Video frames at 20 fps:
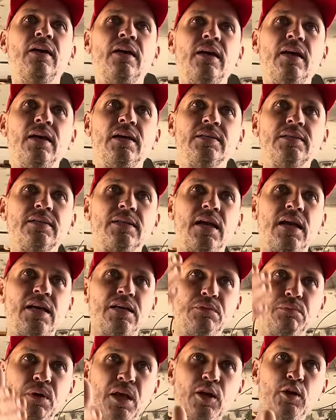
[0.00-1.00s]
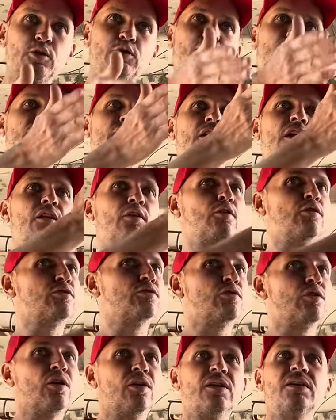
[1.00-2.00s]
este, las 1800,
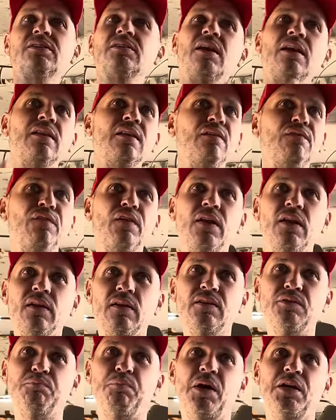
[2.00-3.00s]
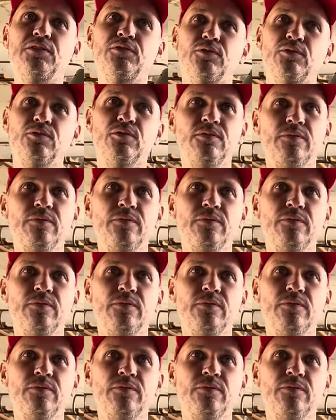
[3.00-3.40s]
todas traen diferentes pasos.